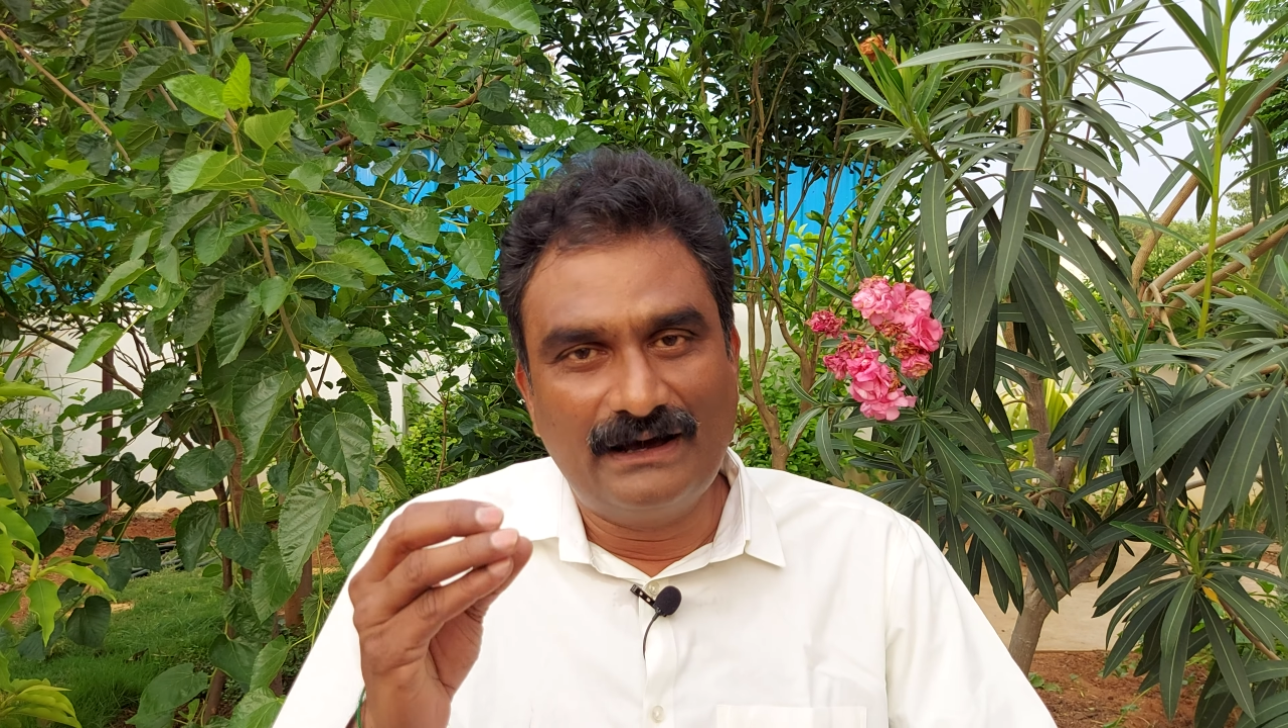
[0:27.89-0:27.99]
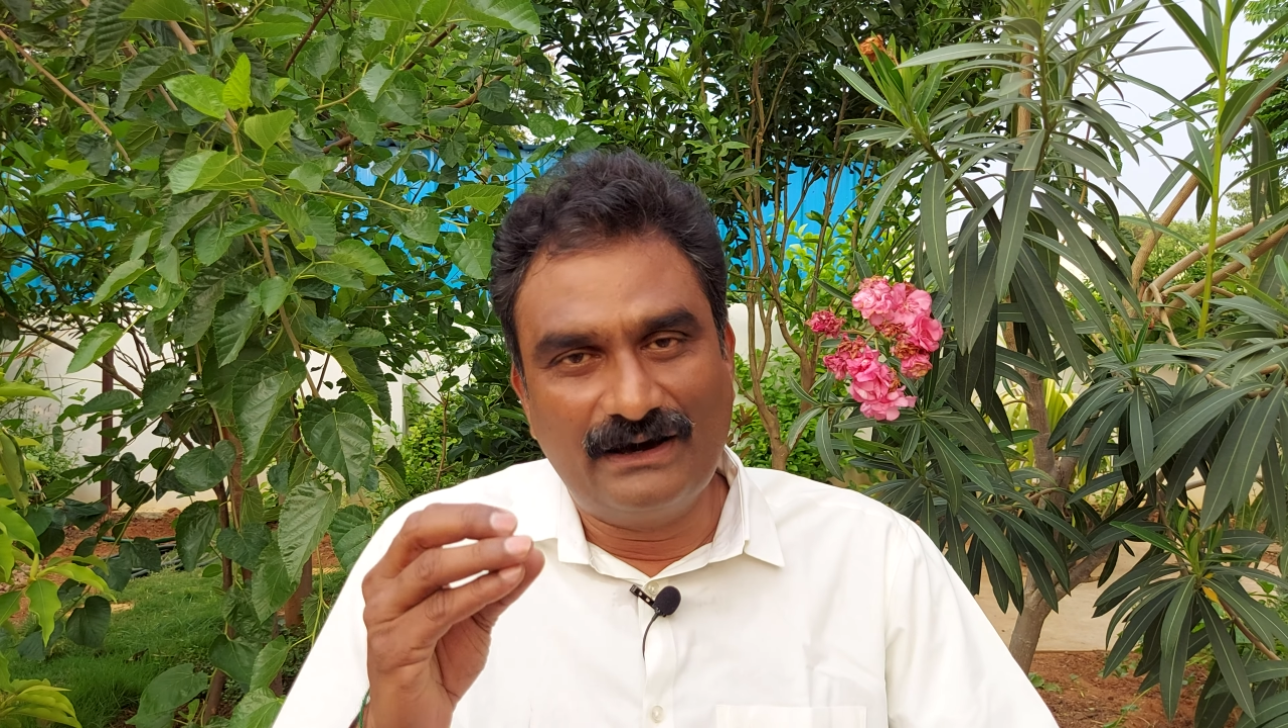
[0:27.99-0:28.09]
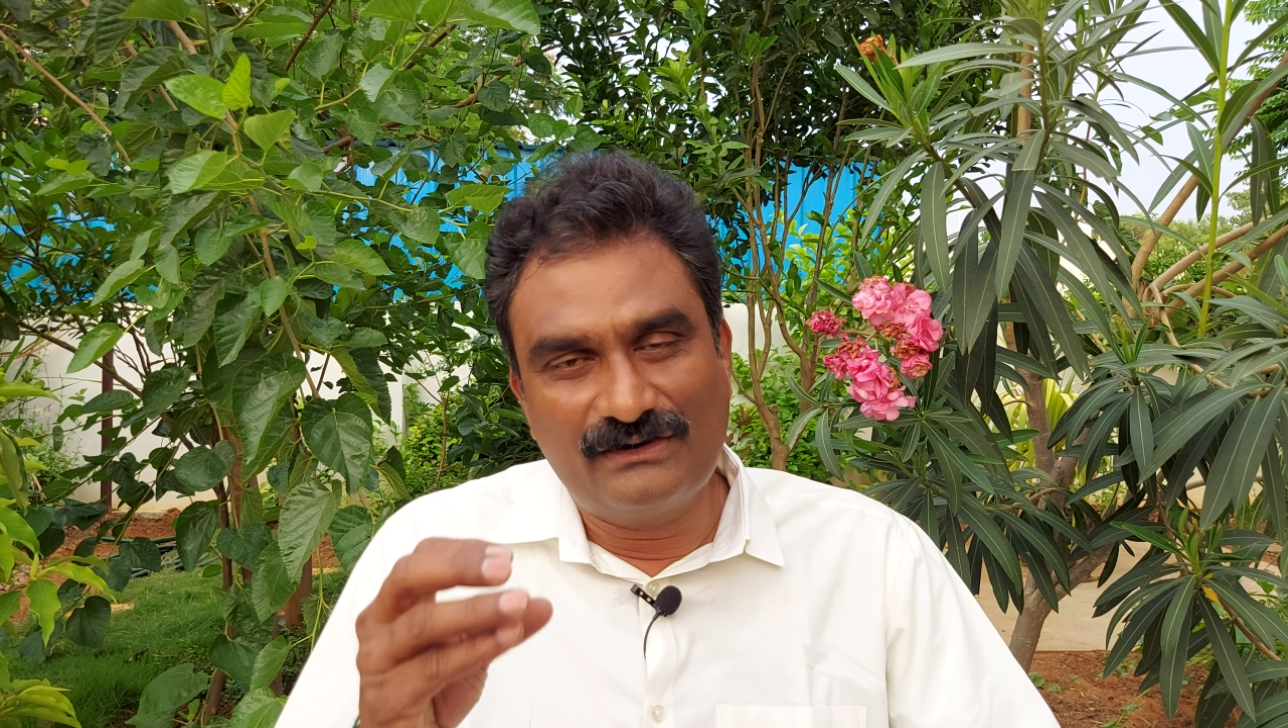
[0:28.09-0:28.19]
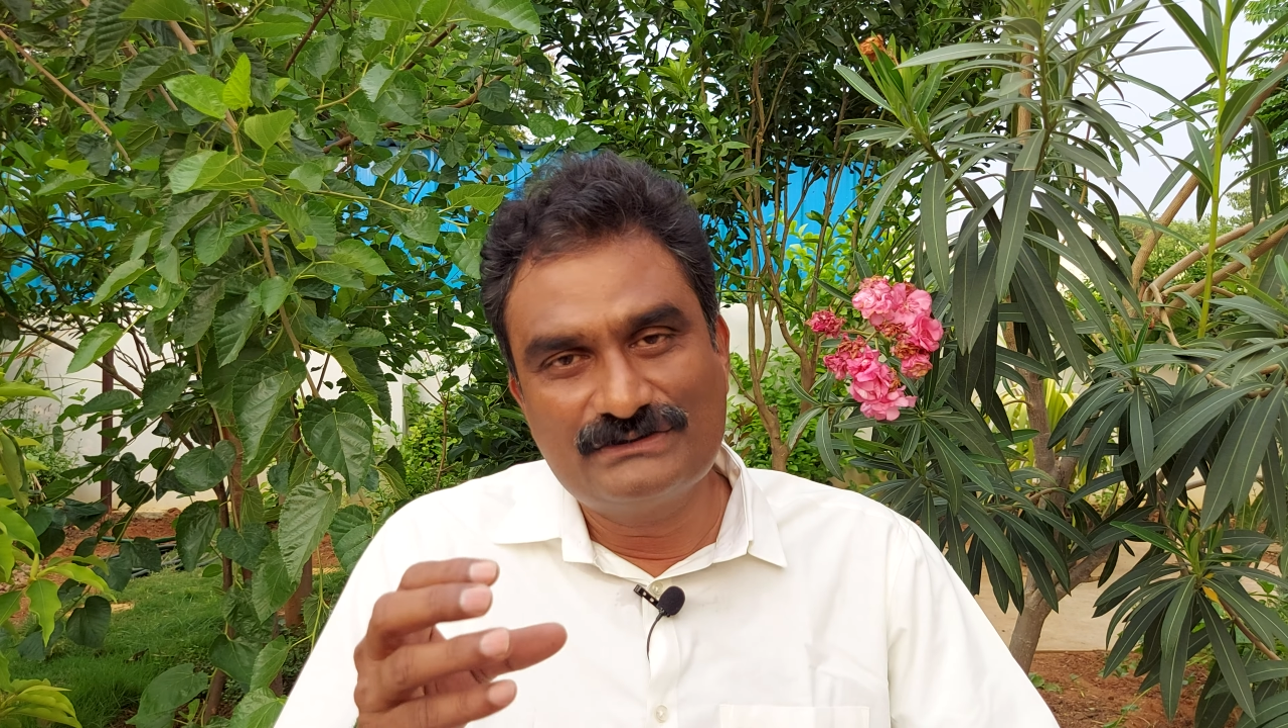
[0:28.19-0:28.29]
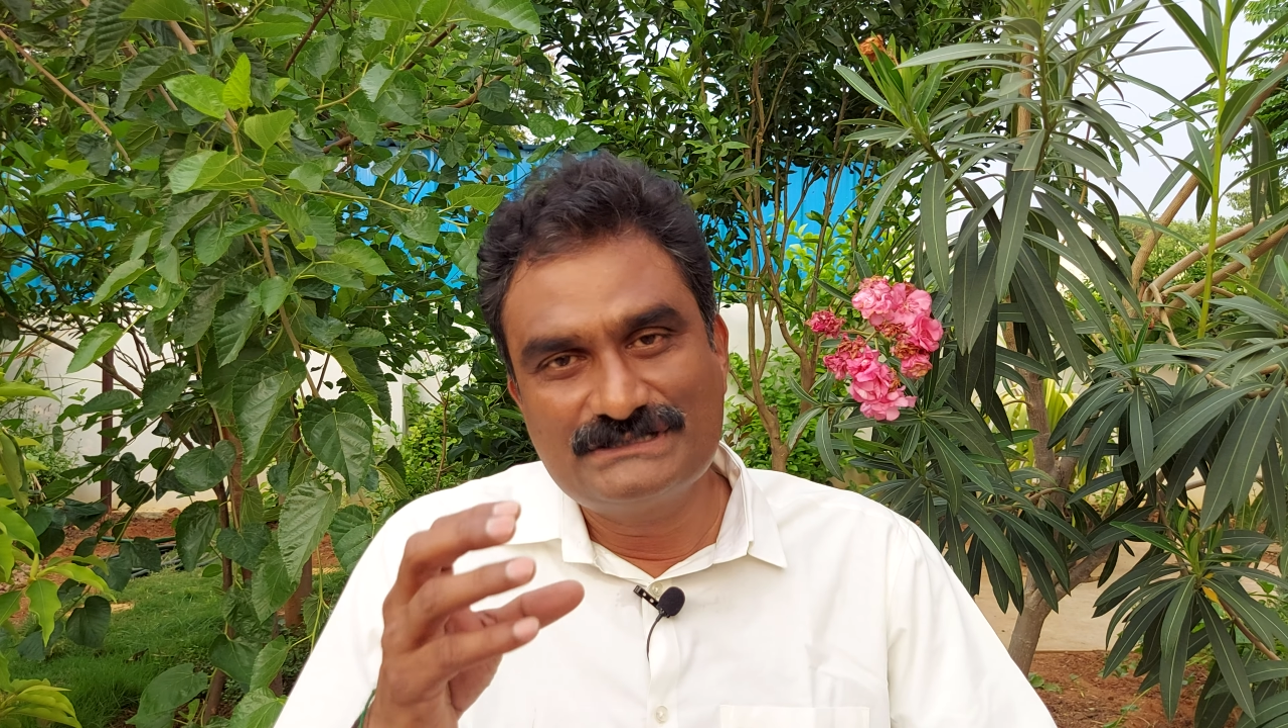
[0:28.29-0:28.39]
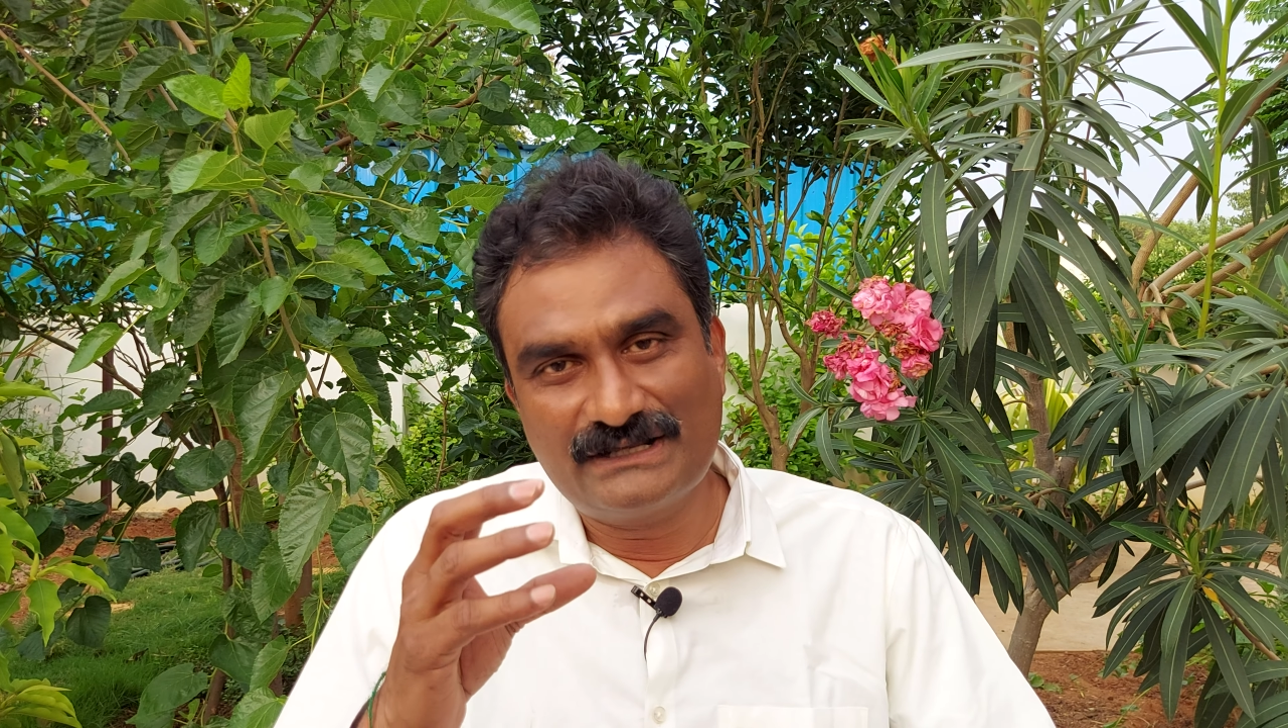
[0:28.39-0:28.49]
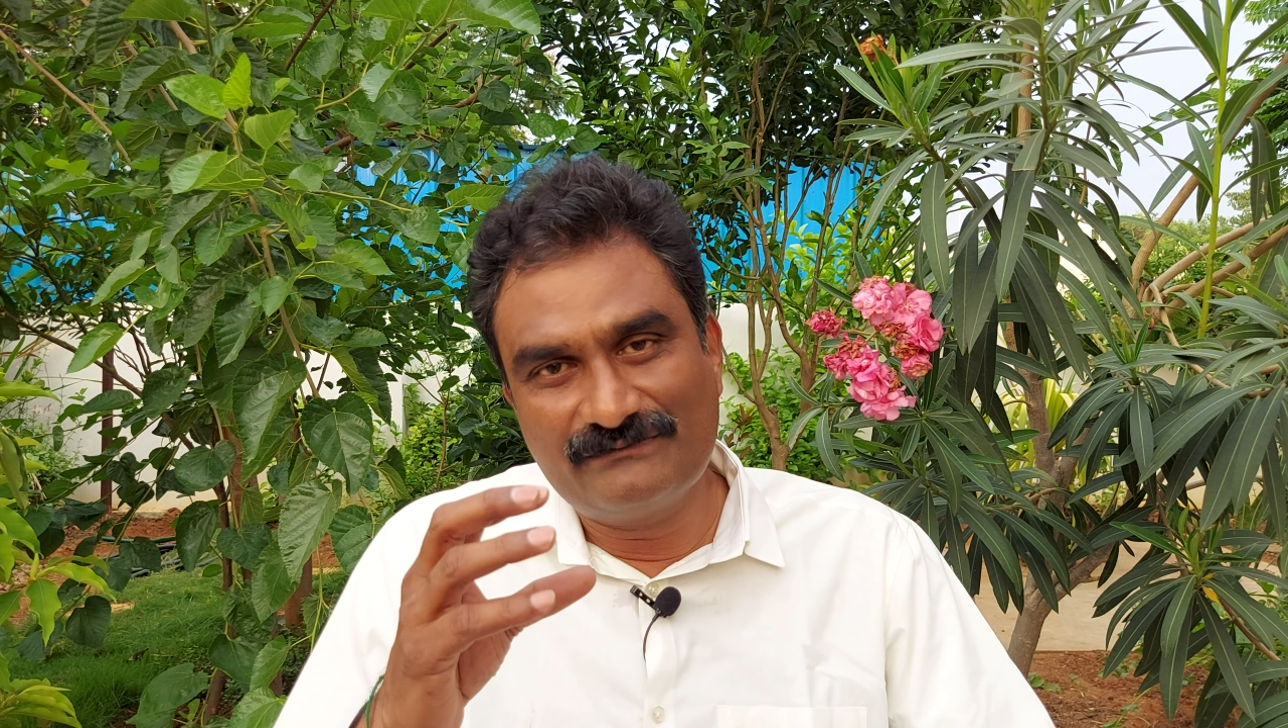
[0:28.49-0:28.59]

ఆలోచన